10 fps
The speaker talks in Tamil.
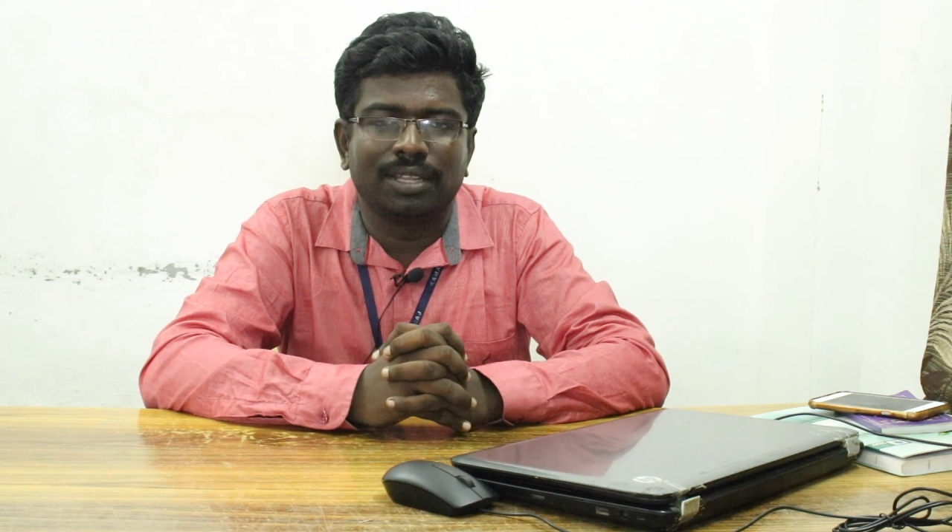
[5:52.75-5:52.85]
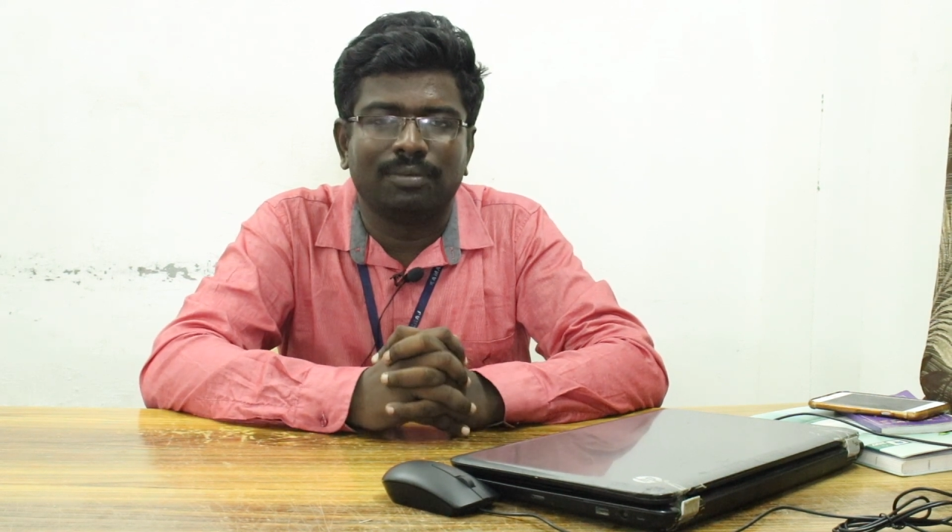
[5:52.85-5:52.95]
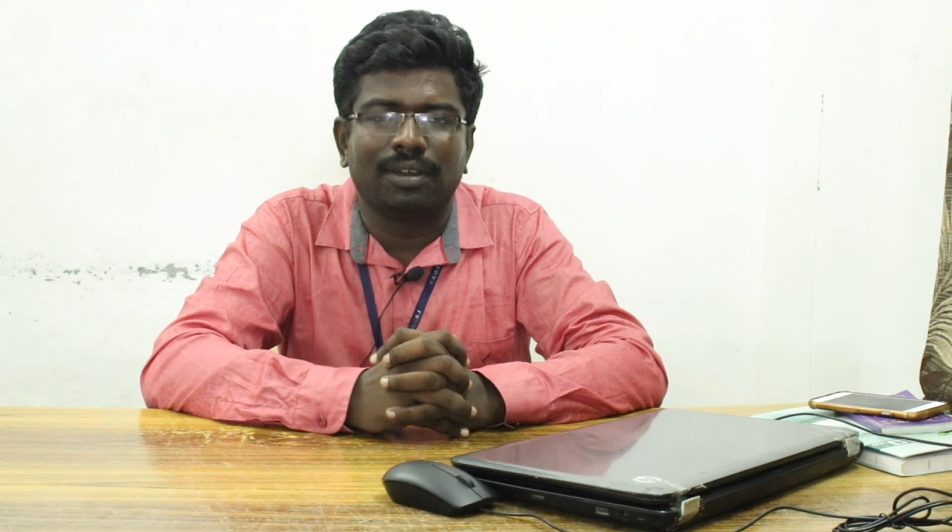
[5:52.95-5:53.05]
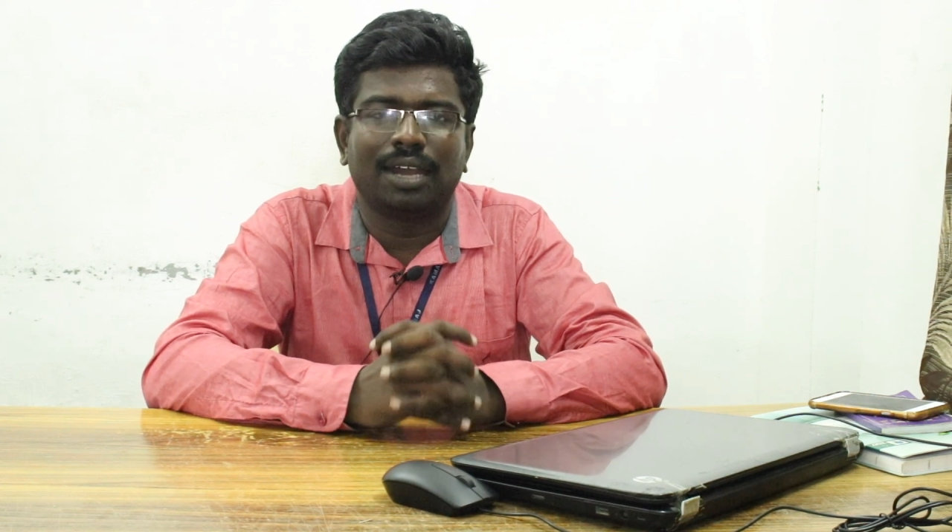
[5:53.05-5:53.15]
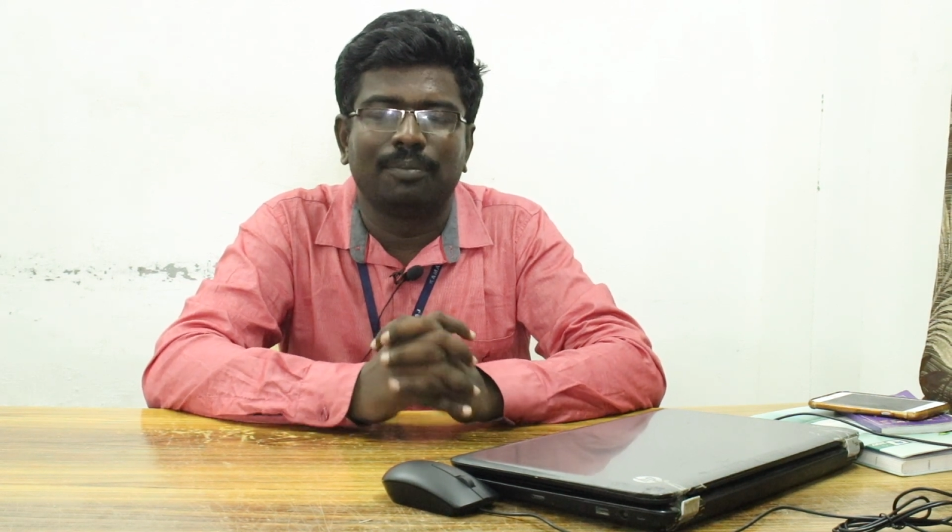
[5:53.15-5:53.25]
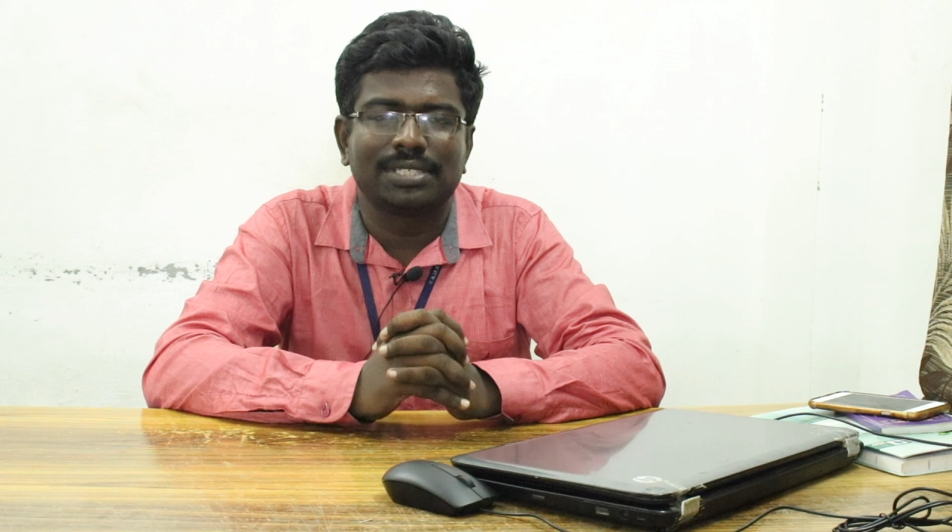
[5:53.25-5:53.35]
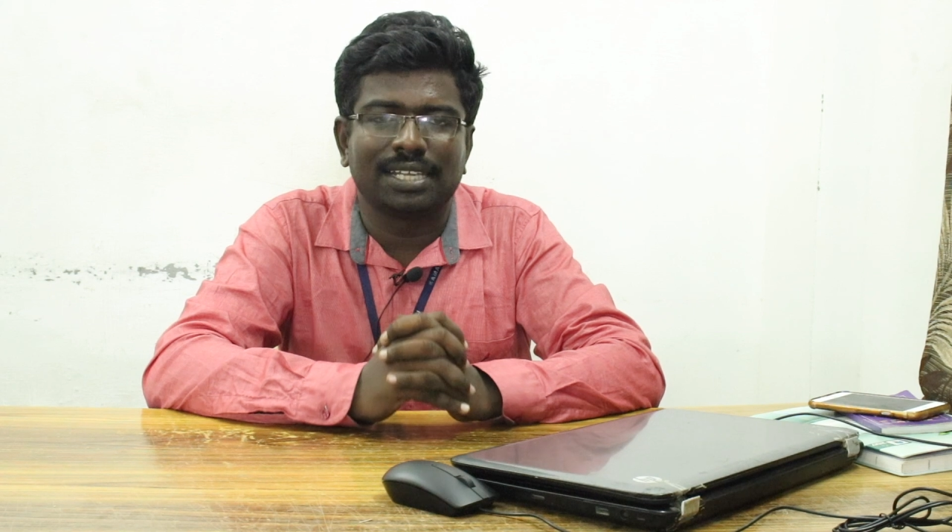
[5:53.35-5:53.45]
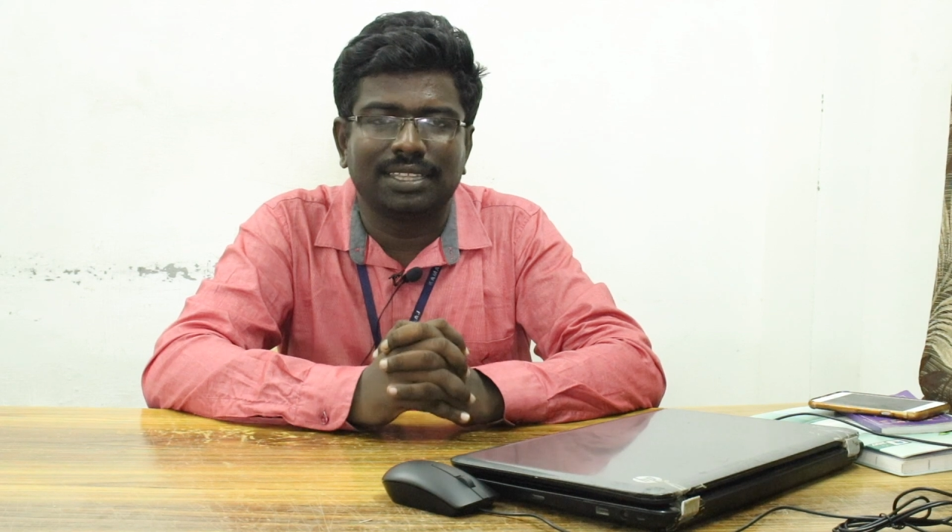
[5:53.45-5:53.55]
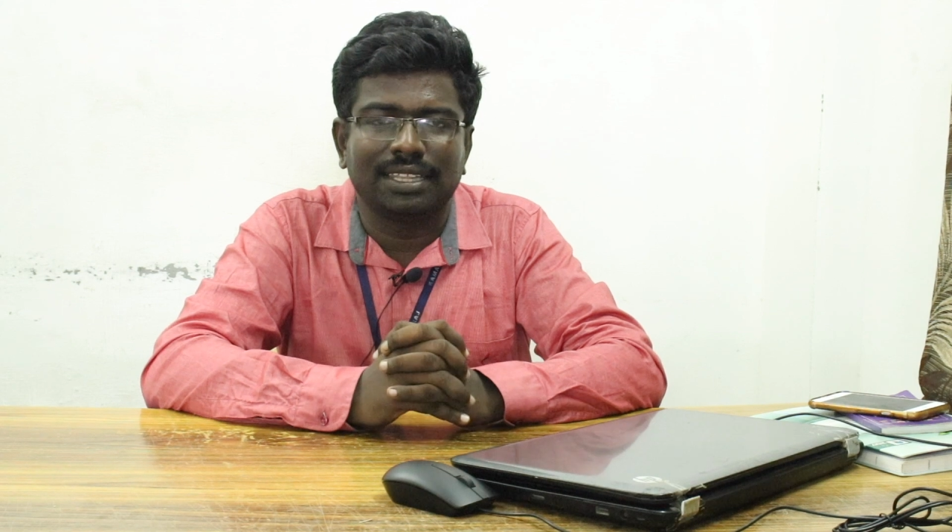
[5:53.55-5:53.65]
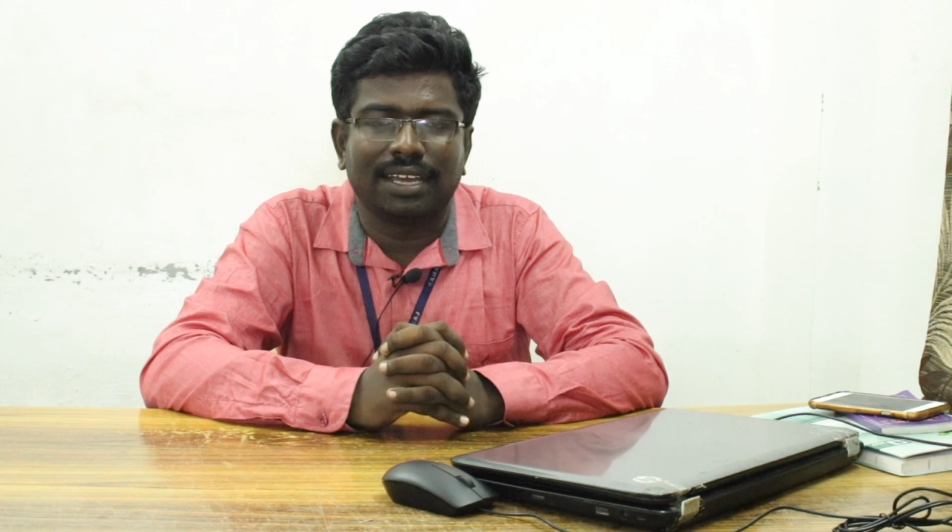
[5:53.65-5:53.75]
மீதும் அன்பு
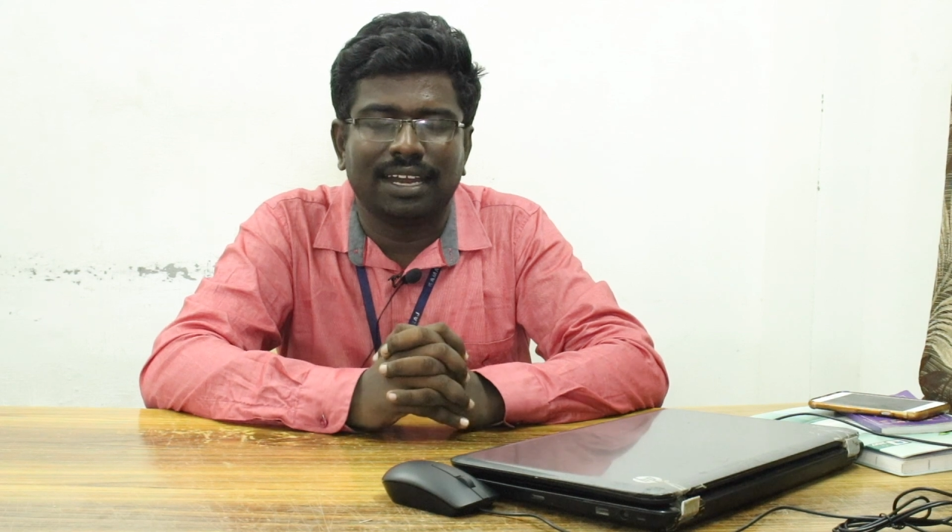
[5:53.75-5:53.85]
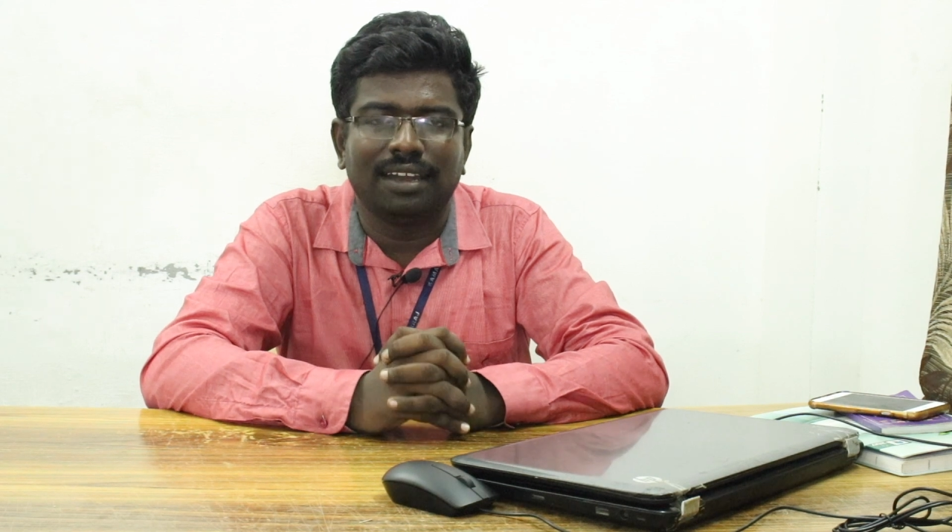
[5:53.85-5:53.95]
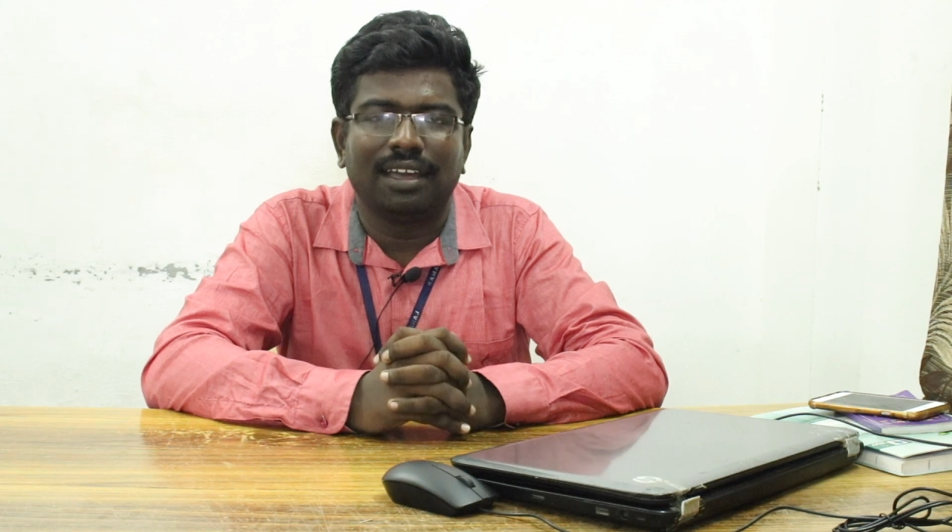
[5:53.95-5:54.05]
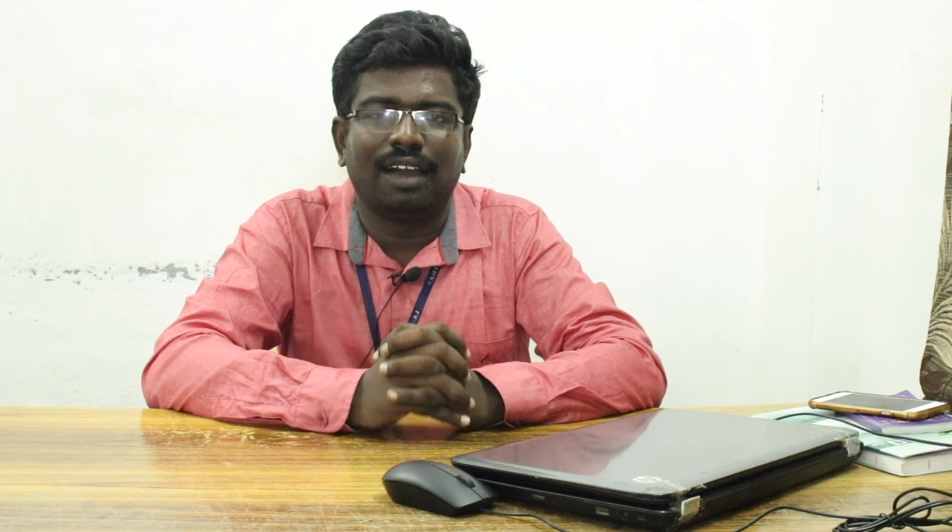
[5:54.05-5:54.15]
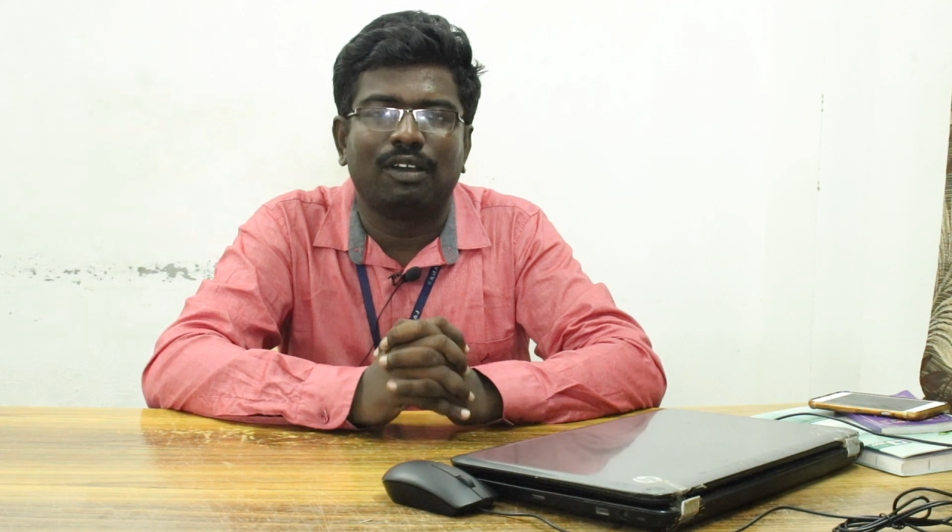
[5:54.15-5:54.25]
செலுத்துங்கள்